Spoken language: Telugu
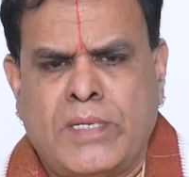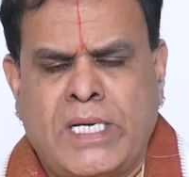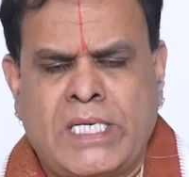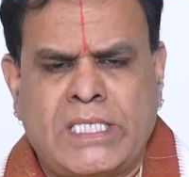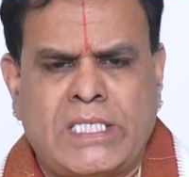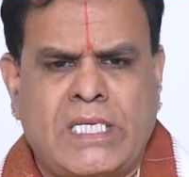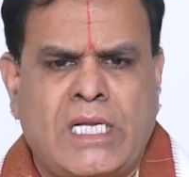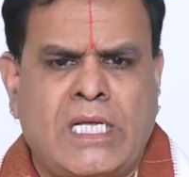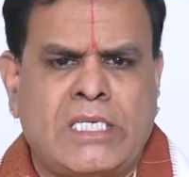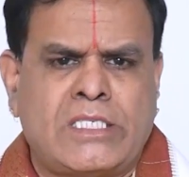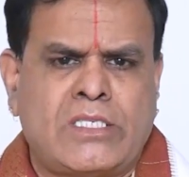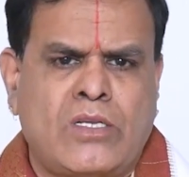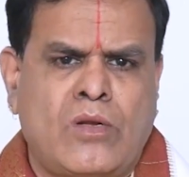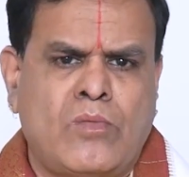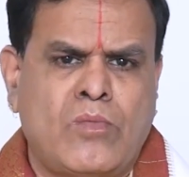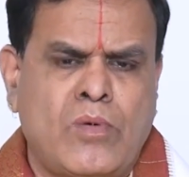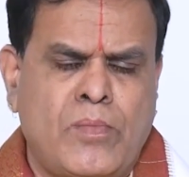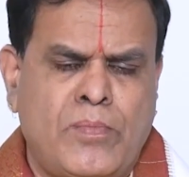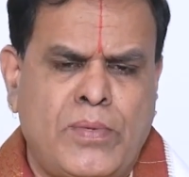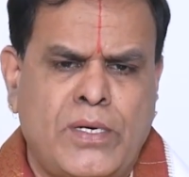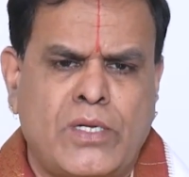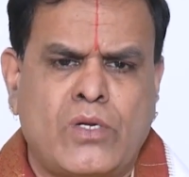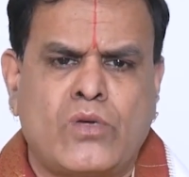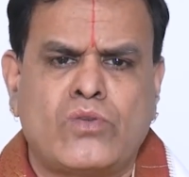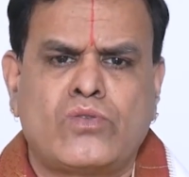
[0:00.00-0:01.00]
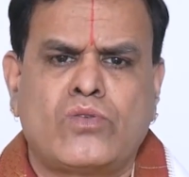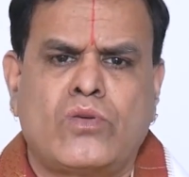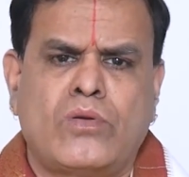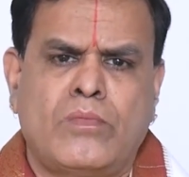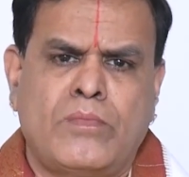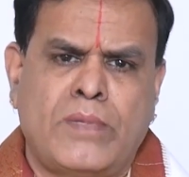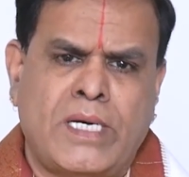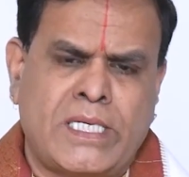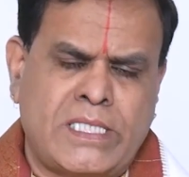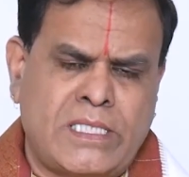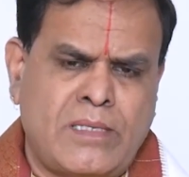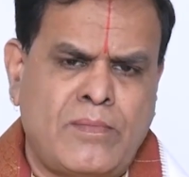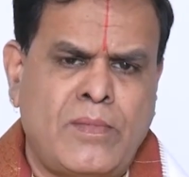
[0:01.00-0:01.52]
మేషరాశిలో ముప్పై రోజులు
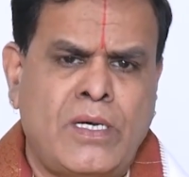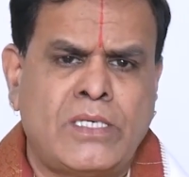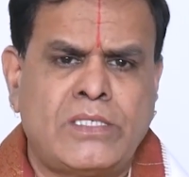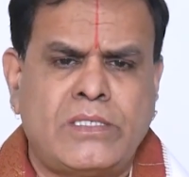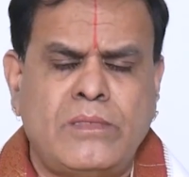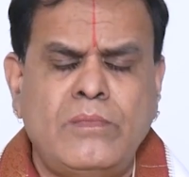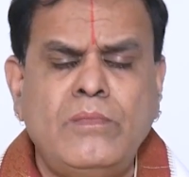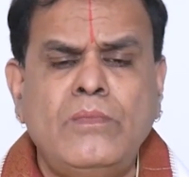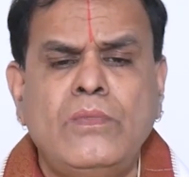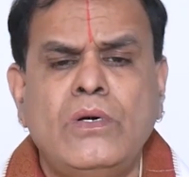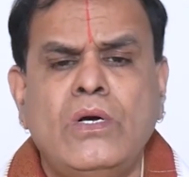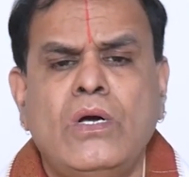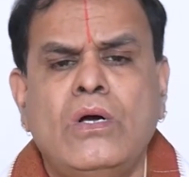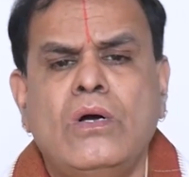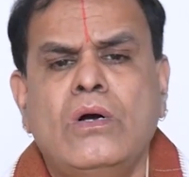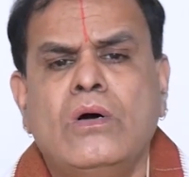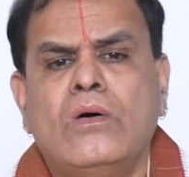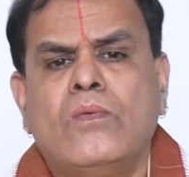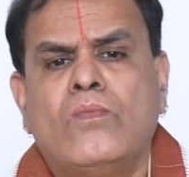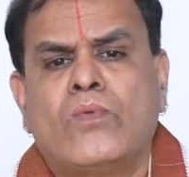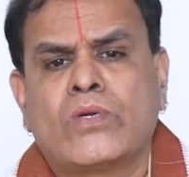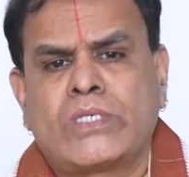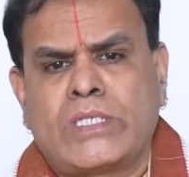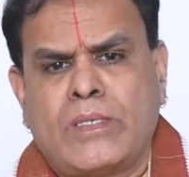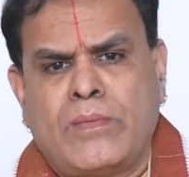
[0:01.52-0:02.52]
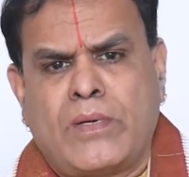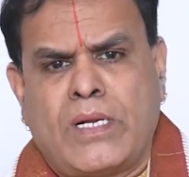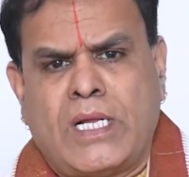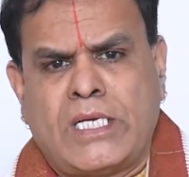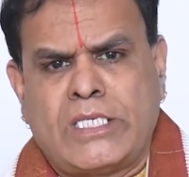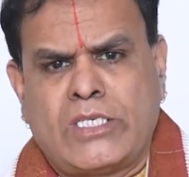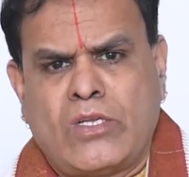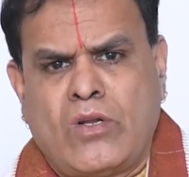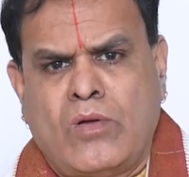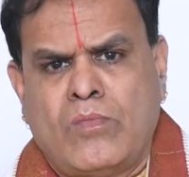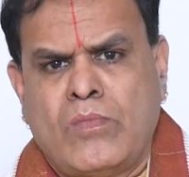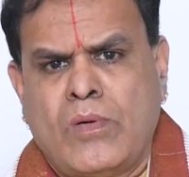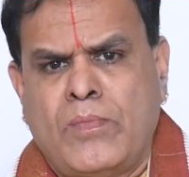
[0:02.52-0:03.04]
మేషమాసం వృషభ
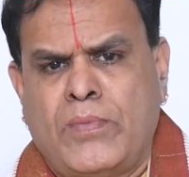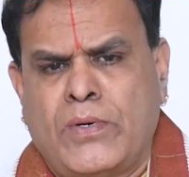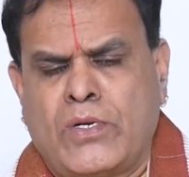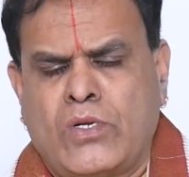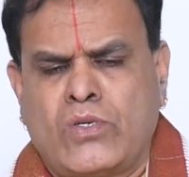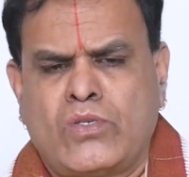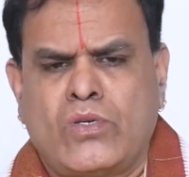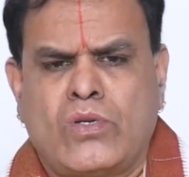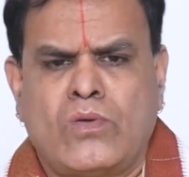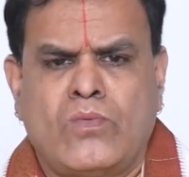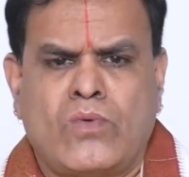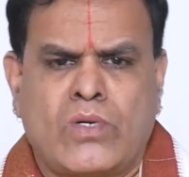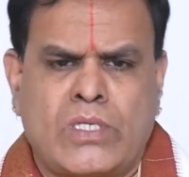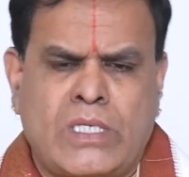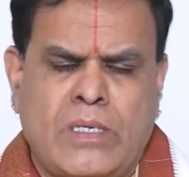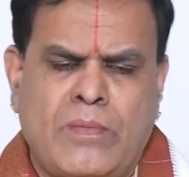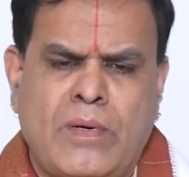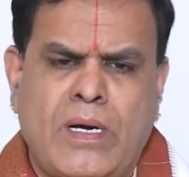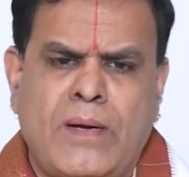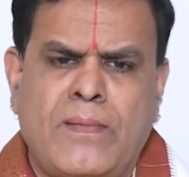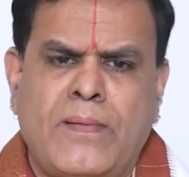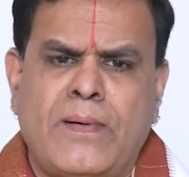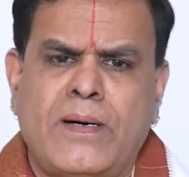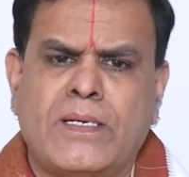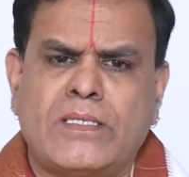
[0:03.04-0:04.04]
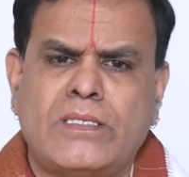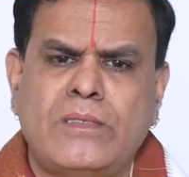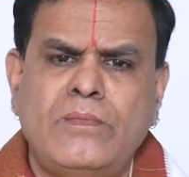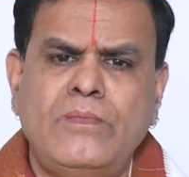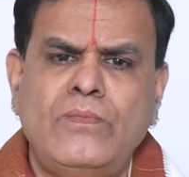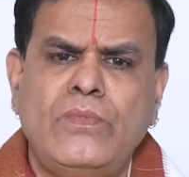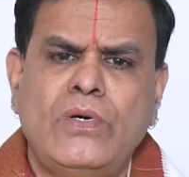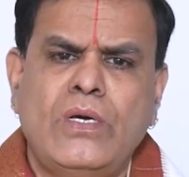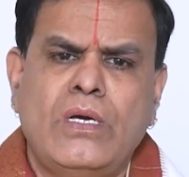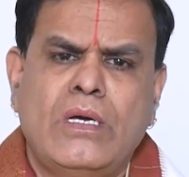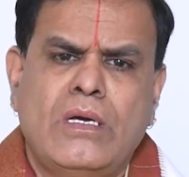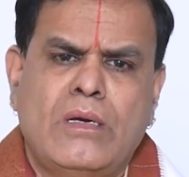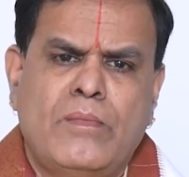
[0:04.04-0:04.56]
రాశిలో ముప్పై రోజులు వృషభమాసం
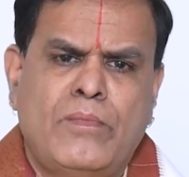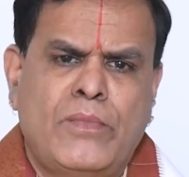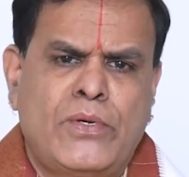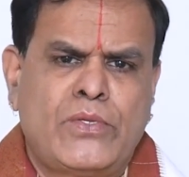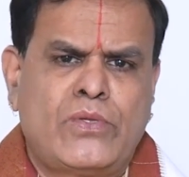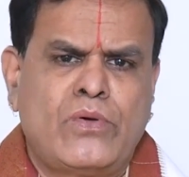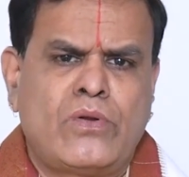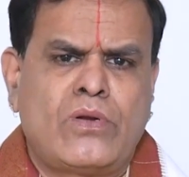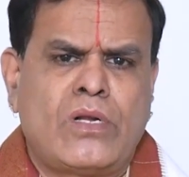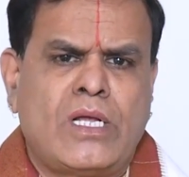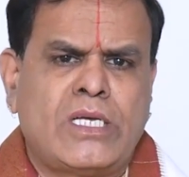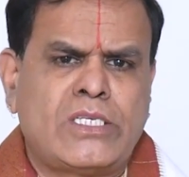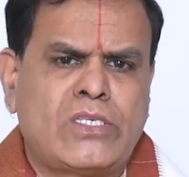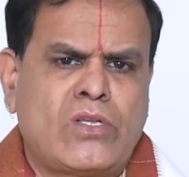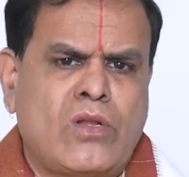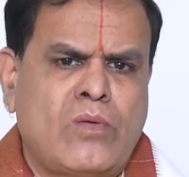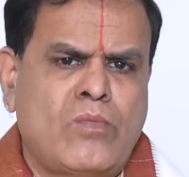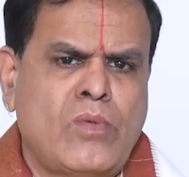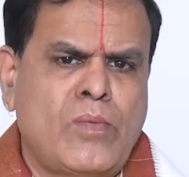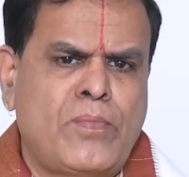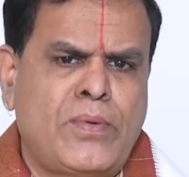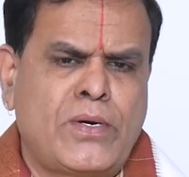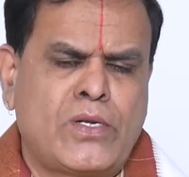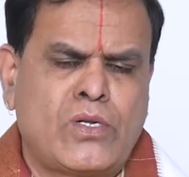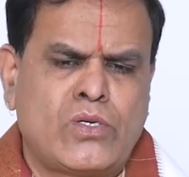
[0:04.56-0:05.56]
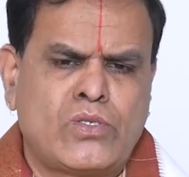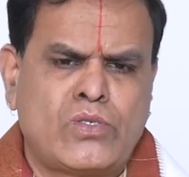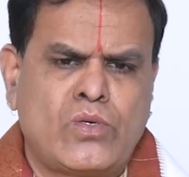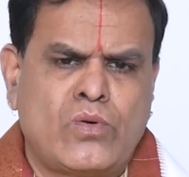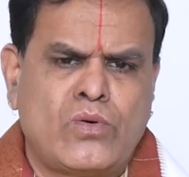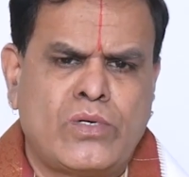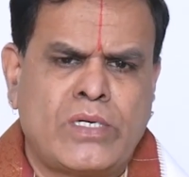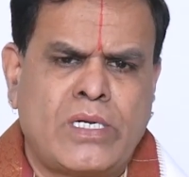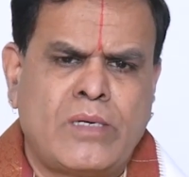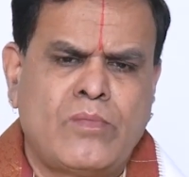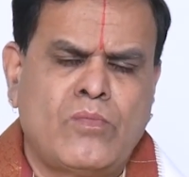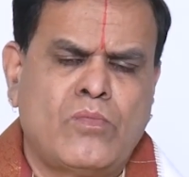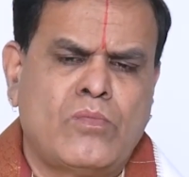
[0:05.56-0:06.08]
మిథున రాశిలో ముప్పై రోజులు
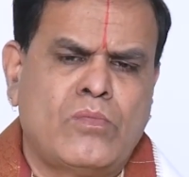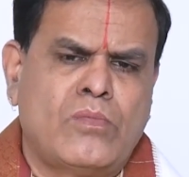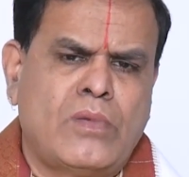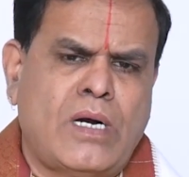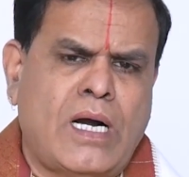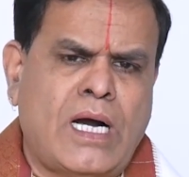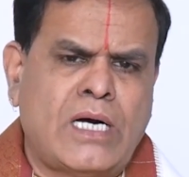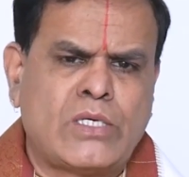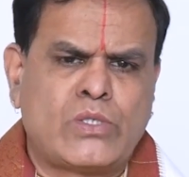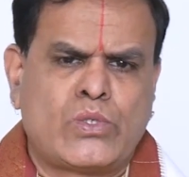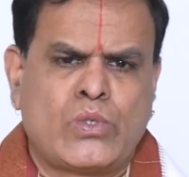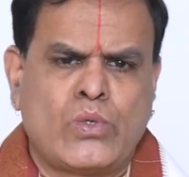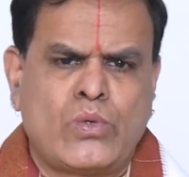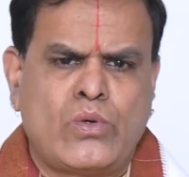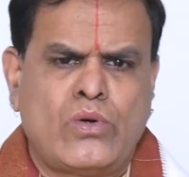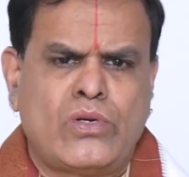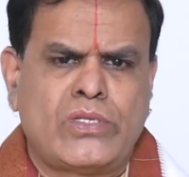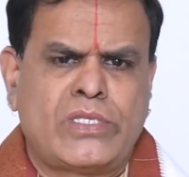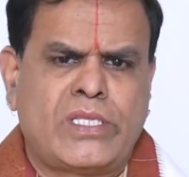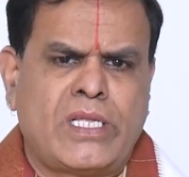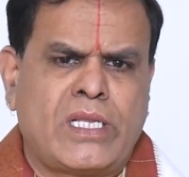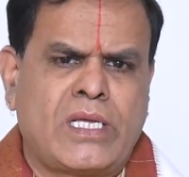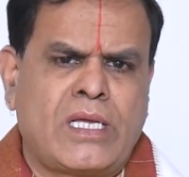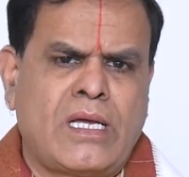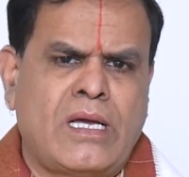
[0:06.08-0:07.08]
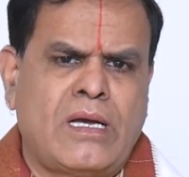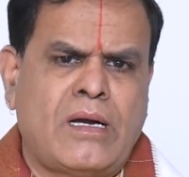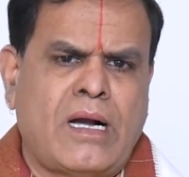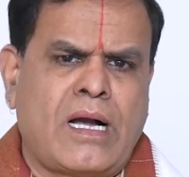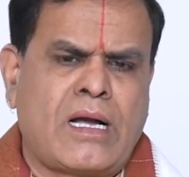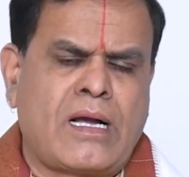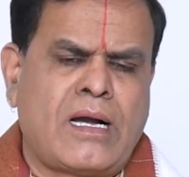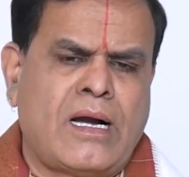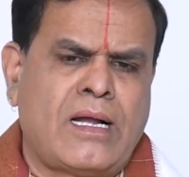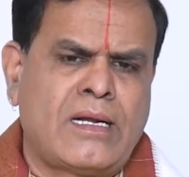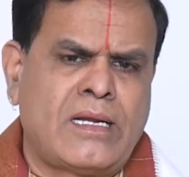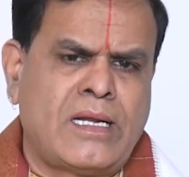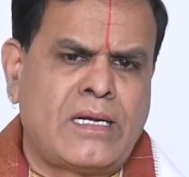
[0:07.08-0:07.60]
ఉంటే ఆ సూర్యుడు తిరిగే ఆ
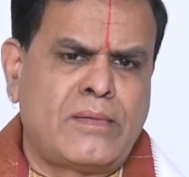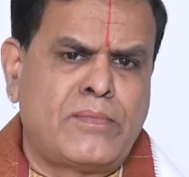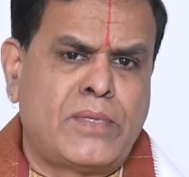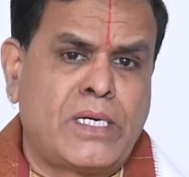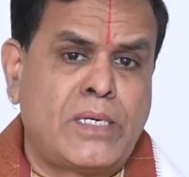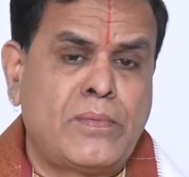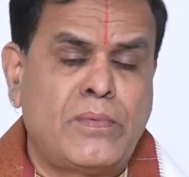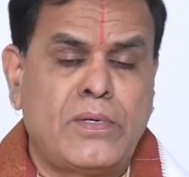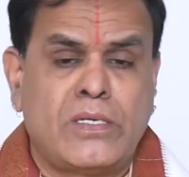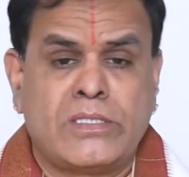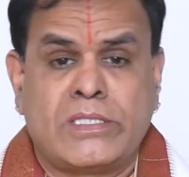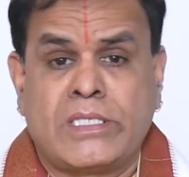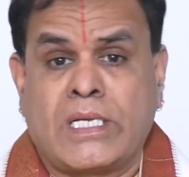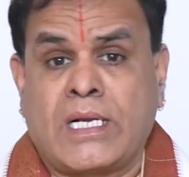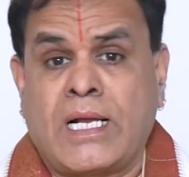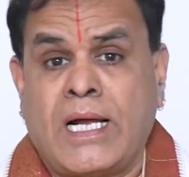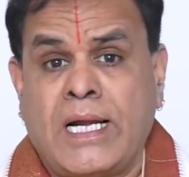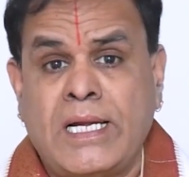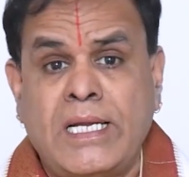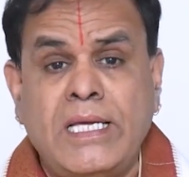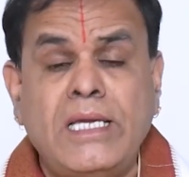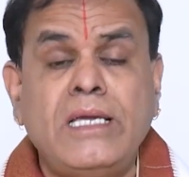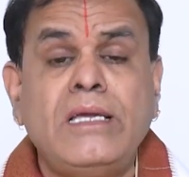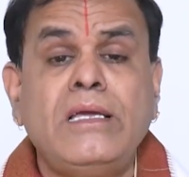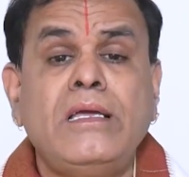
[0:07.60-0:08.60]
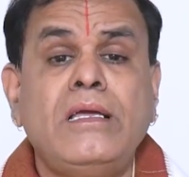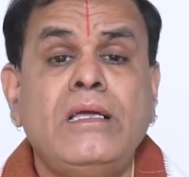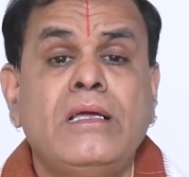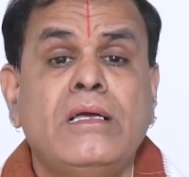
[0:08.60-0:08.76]
కాలాన్ని బట్టి పిలుస్తారు కానీ